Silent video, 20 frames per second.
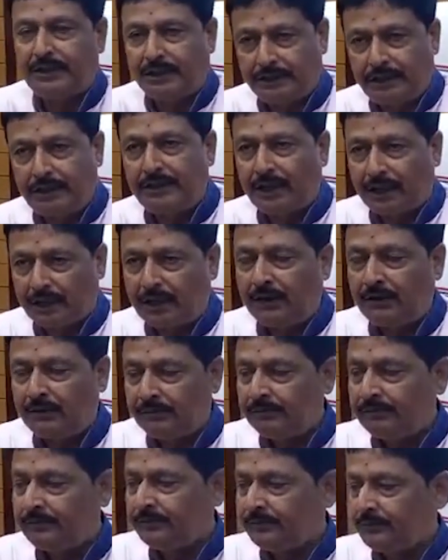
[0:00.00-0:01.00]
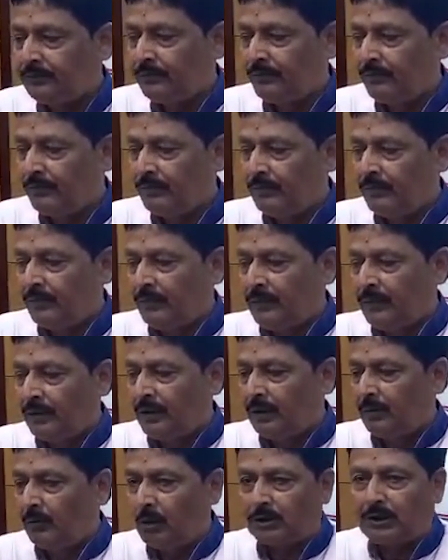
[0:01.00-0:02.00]
ইয়েতেই ডাকা
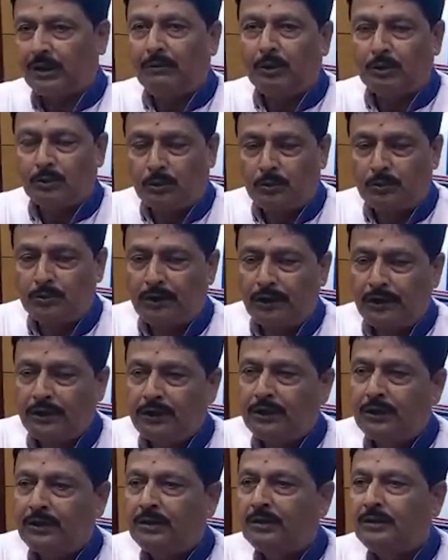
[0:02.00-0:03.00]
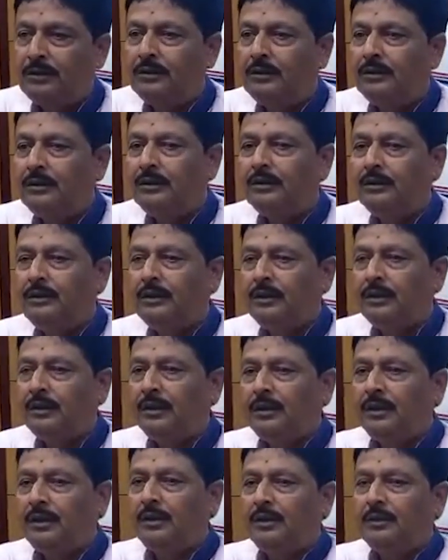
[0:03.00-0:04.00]
মতামত অনুযায়ী
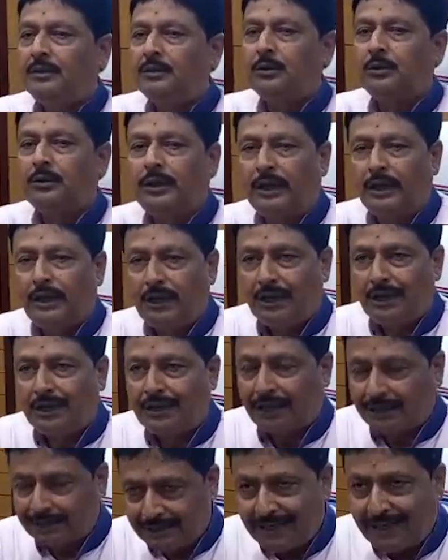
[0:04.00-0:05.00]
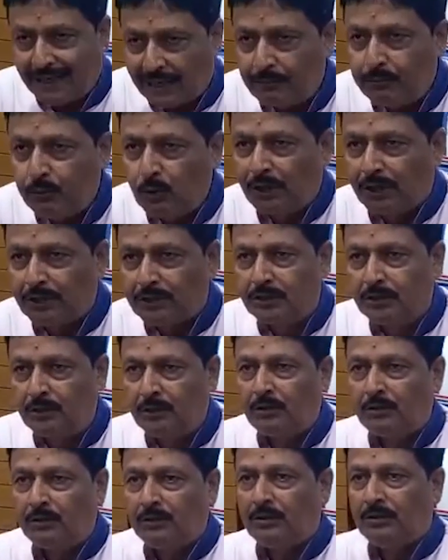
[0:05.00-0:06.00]
তো ডাকতে খারাপও লাগছিল
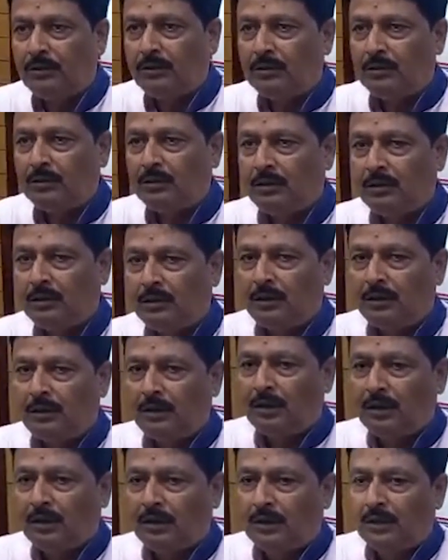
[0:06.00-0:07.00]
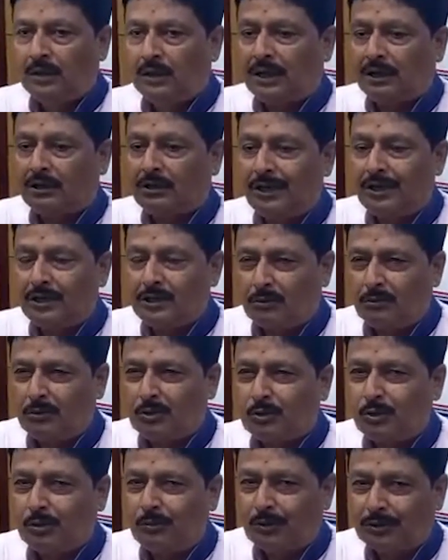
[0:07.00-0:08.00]
কারণ এই সমস্ত
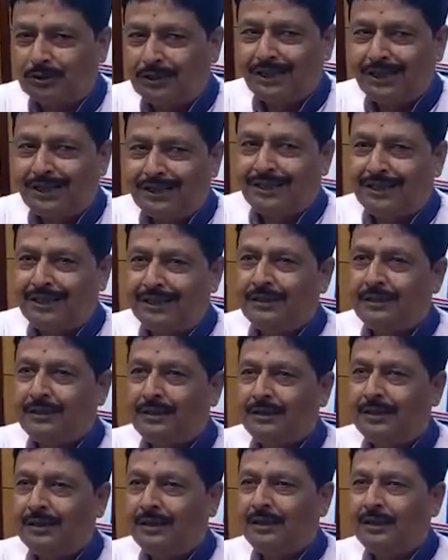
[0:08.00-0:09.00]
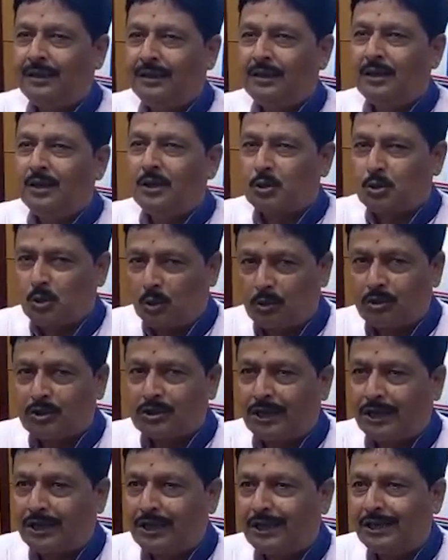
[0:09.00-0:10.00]
মধ্যেখানে
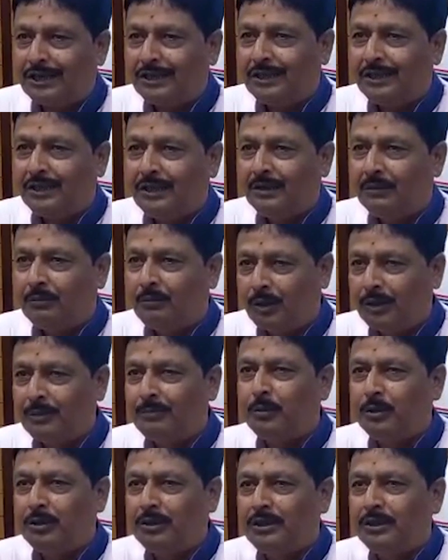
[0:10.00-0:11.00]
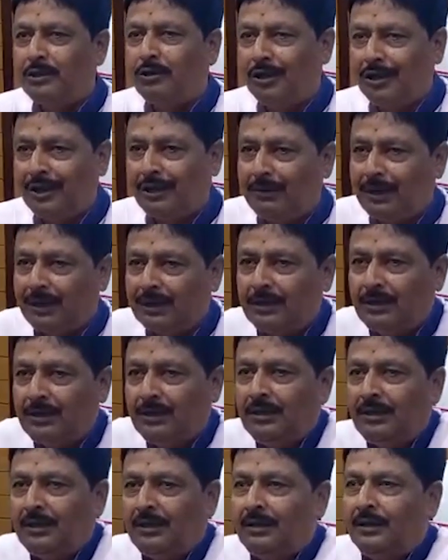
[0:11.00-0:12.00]
সংস্কারের পরিপন্থী হয় আমার
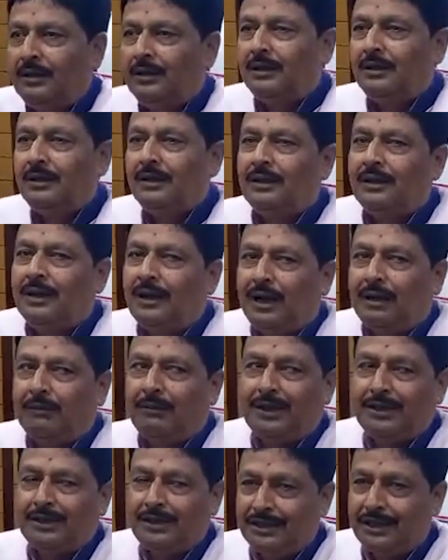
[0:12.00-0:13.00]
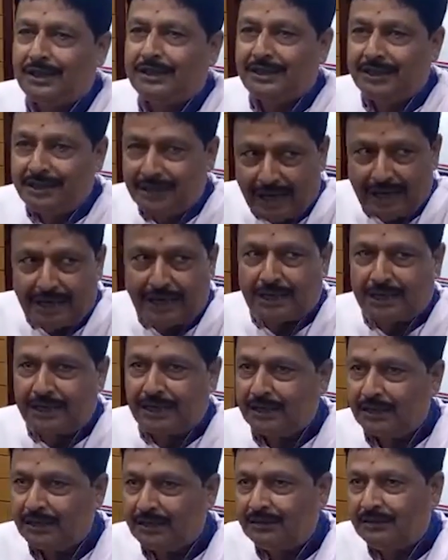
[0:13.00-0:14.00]
আমার নিজের দ্বিধা লাগে
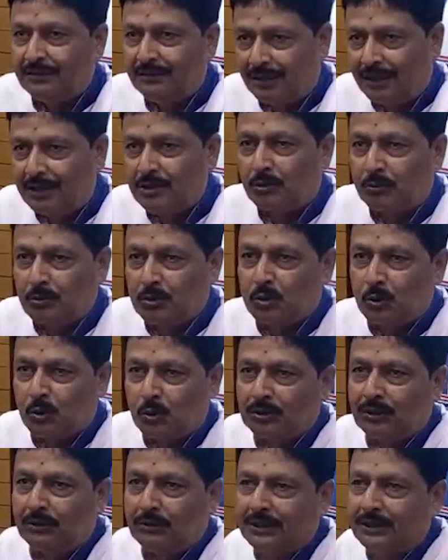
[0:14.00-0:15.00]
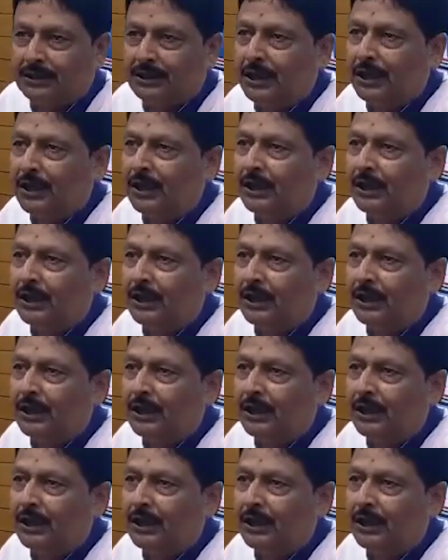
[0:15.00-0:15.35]
এই সমস্ত কথাবার্তা